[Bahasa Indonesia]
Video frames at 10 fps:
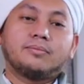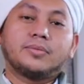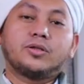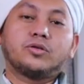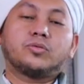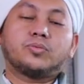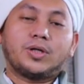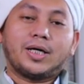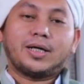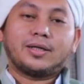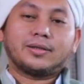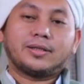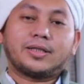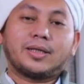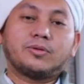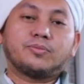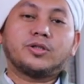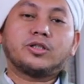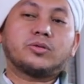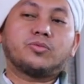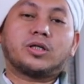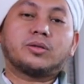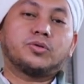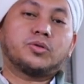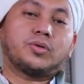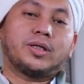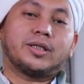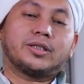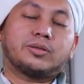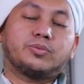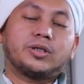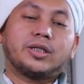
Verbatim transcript: Begitu pula kita mempunyai sebuah kebutuhan yang disebut